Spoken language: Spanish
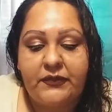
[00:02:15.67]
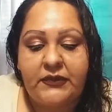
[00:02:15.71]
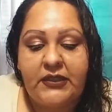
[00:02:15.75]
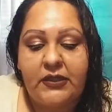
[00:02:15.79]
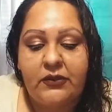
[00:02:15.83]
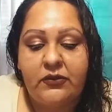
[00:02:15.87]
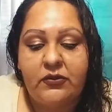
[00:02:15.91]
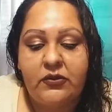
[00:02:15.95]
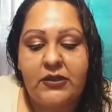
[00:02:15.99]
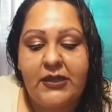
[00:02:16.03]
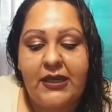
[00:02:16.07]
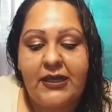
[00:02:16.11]

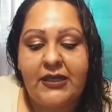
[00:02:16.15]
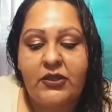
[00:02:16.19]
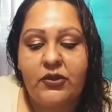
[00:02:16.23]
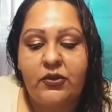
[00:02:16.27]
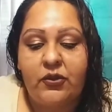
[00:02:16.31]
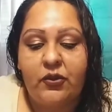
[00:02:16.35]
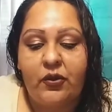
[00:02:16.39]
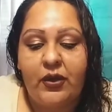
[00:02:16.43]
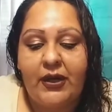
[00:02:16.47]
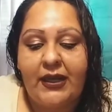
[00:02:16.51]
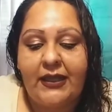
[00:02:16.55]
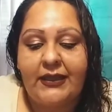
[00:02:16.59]
¿Te gusta el
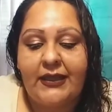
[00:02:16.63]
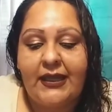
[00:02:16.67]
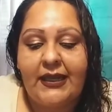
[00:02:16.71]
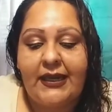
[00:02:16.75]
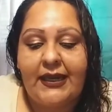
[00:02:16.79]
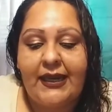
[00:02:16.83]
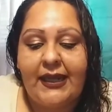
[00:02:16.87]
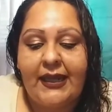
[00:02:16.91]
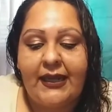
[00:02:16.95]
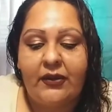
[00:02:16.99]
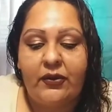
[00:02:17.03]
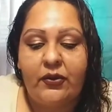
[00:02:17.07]
chocolate
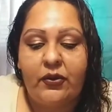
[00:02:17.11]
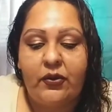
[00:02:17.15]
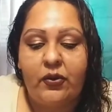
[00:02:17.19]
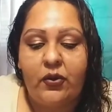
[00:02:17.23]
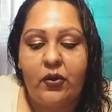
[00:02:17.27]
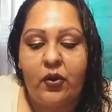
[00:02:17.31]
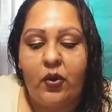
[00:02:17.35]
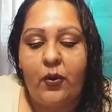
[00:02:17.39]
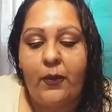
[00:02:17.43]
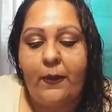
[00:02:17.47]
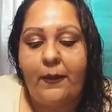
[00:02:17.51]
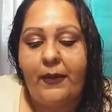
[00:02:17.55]

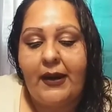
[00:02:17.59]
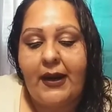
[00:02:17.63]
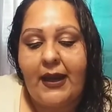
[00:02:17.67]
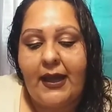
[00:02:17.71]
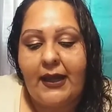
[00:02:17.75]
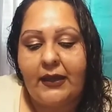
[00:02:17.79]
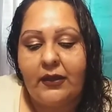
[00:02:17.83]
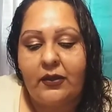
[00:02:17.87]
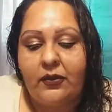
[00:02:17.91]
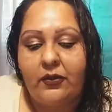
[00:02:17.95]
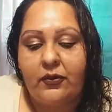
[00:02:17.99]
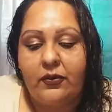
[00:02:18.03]
negro o
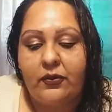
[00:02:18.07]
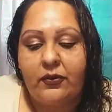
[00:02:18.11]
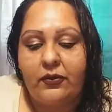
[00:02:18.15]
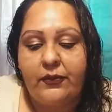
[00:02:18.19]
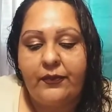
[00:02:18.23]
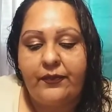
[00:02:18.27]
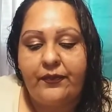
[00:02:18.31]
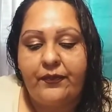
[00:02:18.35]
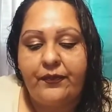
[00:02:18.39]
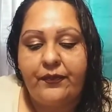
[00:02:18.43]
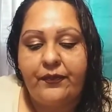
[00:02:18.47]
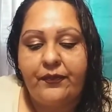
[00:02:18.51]
blanco?
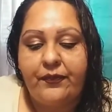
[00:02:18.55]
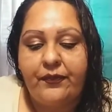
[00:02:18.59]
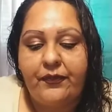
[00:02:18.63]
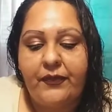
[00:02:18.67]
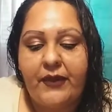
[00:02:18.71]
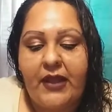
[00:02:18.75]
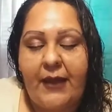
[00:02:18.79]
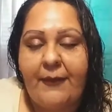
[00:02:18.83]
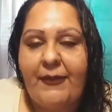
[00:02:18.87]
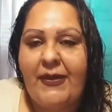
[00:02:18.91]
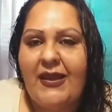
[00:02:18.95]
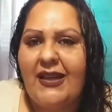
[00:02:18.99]

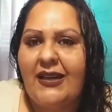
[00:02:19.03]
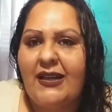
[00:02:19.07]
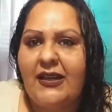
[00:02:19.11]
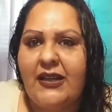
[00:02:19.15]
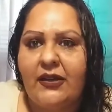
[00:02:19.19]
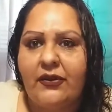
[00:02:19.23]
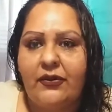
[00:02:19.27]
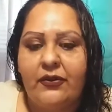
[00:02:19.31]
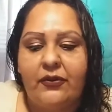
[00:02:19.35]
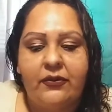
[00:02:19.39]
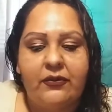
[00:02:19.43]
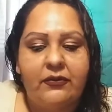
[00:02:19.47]
A mí el
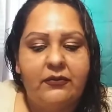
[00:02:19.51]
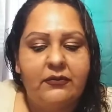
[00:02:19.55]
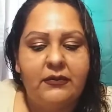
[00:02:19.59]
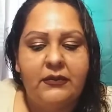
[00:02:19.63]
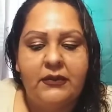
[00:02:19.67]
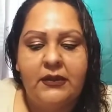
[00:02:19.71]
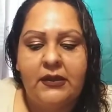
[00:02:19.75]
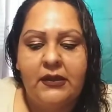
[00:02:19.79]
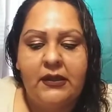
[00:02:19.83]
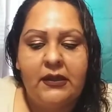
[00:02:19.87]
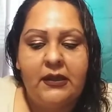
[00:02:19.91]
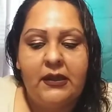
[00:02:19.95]
negro.
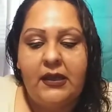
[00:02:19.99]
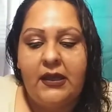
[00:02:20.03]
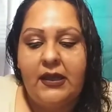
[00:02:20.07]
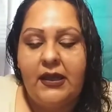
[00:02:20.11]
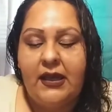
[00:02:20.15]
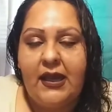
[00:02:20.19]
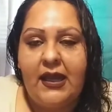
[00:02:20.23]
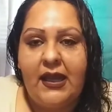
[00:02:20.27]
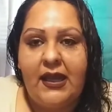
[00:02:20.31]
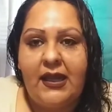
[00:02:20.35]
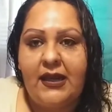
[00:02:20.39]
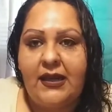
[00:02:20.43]

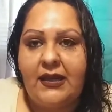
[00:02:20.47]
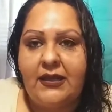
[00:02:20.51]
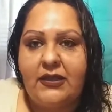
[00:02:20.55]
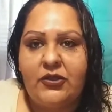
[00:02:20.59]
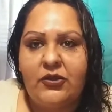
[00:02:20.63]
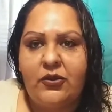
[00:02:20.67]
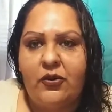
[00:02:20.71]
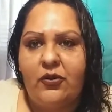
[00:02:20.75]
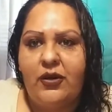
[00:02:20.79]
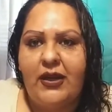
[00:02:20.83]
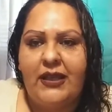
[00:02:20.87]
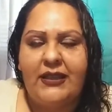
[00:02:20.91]
El
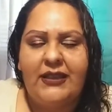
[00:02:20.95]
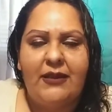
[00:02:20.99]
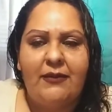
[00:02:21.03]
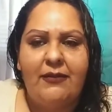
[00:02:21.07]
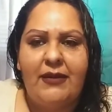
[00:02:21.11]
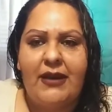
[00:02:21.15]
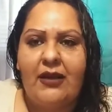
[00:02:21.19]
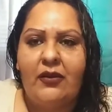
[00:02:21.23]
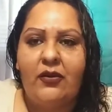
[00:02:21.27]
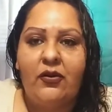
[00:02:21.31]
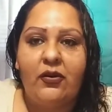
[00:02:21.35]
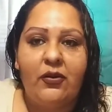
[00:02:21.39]
chocolate
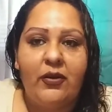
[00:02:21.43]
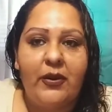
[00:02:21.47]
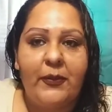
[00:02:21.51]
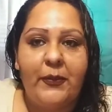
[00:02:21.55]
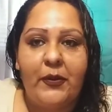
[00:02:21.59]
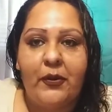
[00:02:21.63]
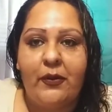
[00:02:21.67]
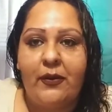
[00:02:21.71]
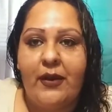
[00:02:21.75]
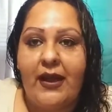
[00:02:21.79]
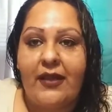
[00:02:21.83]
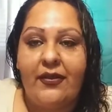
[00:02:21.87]
blanco lo he
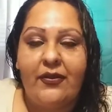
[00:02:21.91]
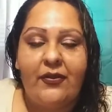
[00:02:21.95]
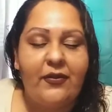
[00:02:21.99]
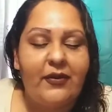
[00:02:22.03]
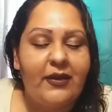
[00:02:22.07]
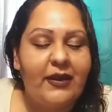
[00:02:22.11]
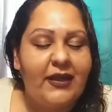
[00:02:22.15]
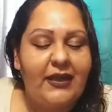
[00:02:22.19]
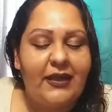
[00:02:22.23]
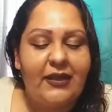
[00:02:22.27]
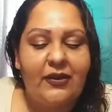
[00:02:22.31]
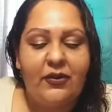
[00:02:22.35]

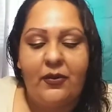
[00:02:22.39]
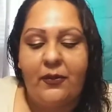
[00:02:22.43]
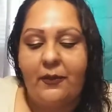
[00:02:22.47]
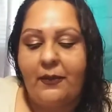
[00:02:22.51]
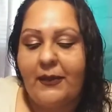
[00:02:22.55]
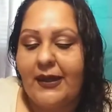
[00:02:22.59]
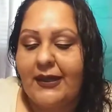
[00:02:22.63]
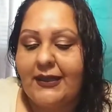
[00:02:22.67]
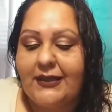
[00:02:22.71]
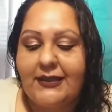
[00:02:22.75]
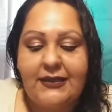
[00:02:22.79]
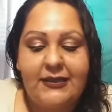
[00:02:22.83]
probado y
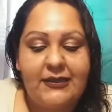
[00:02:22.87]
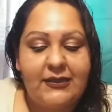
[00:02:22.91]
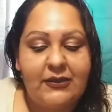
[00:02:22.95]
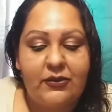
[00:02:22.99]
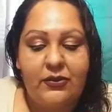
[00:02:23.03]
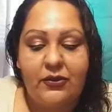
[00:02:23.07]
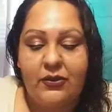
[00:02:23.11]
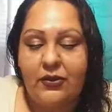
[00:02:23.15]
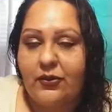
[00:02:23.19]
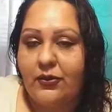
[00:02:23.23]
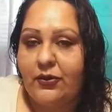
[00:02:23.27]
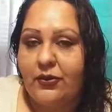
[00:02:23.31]
nomás
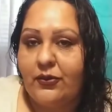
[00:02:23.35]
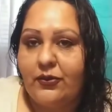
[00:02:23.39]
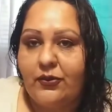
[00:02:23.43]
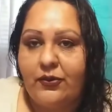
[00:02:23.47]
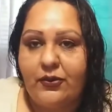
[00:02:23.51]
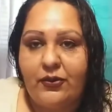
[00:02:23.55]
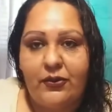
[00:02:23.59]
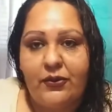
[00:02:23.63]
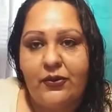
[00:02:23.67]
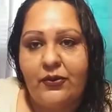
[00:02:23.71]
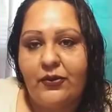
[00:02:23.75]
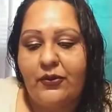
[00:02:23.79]
no,
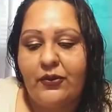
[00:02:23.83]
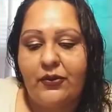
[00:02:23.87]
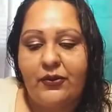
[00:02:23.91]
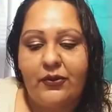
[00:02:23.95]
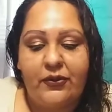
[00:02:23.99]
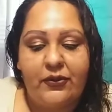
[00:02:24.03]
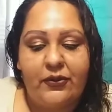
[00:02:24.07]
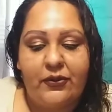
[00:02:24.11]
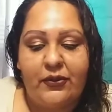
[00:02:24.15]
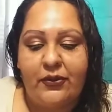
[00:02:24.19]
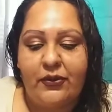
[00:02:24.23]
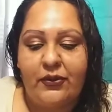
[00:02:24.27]
no, no,
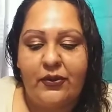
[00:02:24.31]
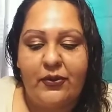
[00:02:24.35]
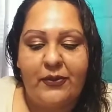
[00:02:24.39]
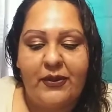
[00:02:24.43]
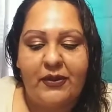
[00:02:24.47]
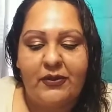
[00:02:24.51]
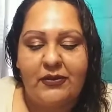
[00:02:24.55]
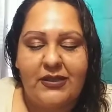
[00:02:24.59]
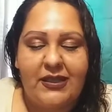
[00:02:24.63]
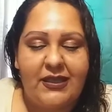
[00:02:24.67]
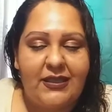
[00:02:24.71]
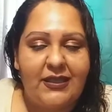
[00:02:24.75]
no, no me
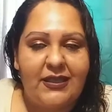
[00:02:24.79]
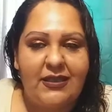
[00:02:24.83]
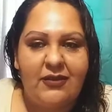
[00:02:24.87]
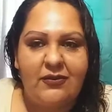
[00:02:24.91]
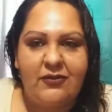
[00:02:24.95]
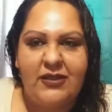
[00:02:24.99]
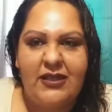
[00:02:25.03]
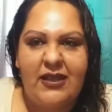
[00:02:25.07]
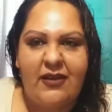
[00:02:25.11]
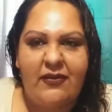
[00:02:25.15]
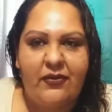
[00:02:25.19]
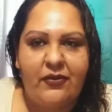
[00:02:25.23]
gusta. Tiene
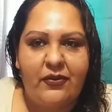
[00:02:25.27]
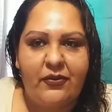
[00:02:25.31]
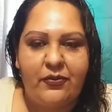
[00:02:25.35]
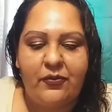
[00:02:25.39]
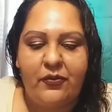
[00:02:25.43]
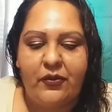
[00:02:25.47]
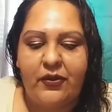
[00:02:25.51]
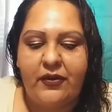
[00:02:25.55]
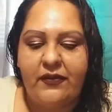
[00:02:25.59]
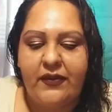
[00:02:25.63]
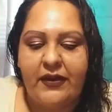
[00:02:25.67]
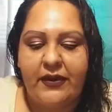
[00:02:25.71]
un sabor
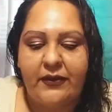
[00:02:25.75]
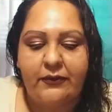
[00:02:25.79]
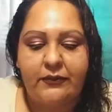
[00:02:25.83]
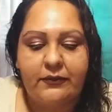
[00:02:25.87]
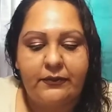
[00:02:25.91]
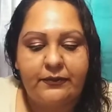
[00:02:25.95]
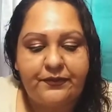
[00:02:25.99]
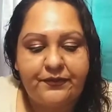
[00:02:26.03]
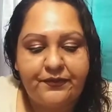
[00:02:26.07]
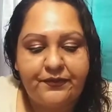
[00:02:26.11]
muy feo.